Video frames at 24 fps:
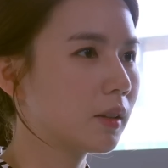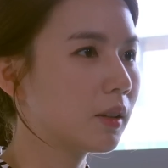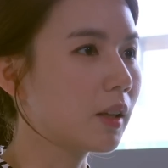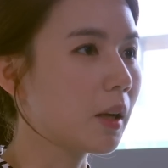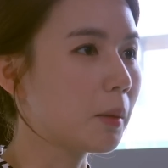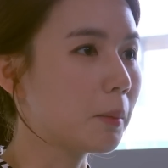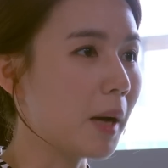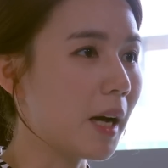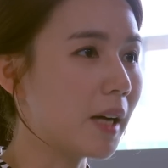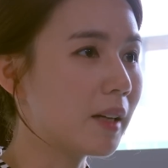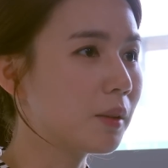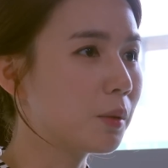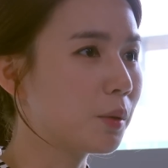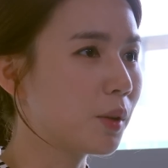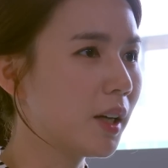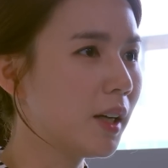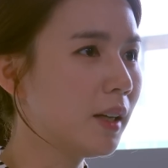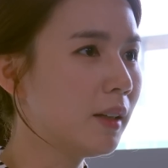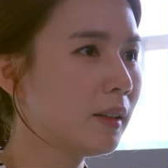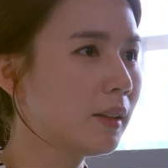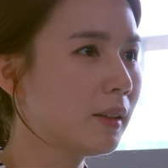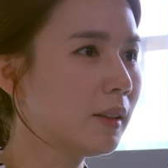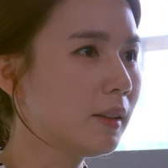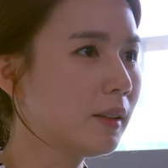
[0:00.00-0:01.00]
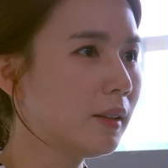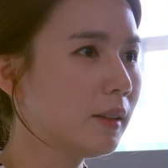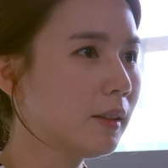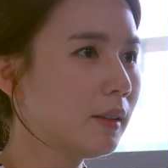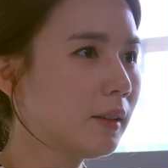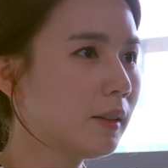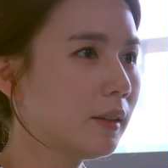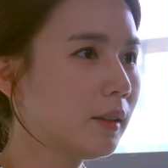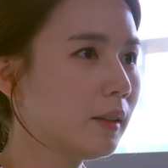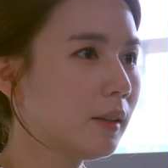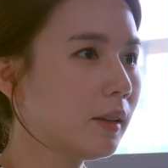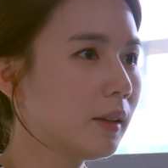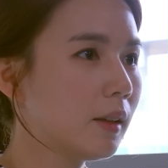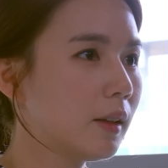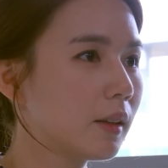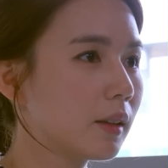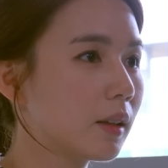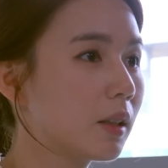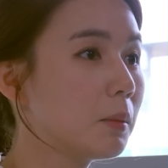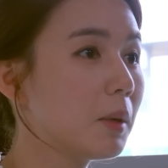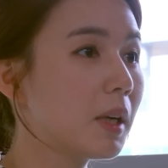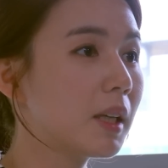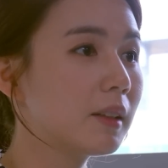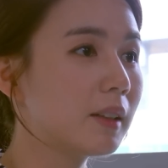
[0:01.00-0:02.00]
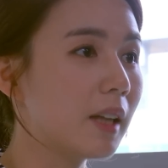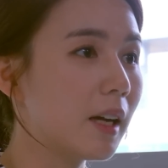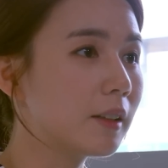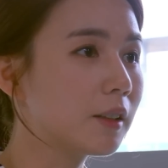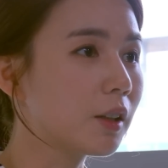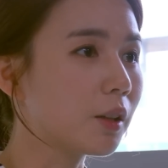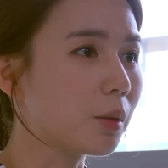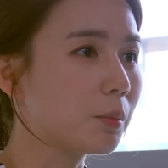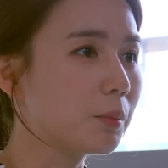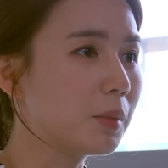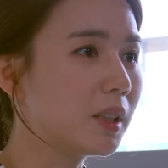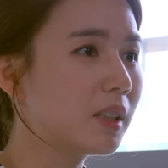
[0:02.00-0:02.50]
그게 말이 돼? 그 말이 날더러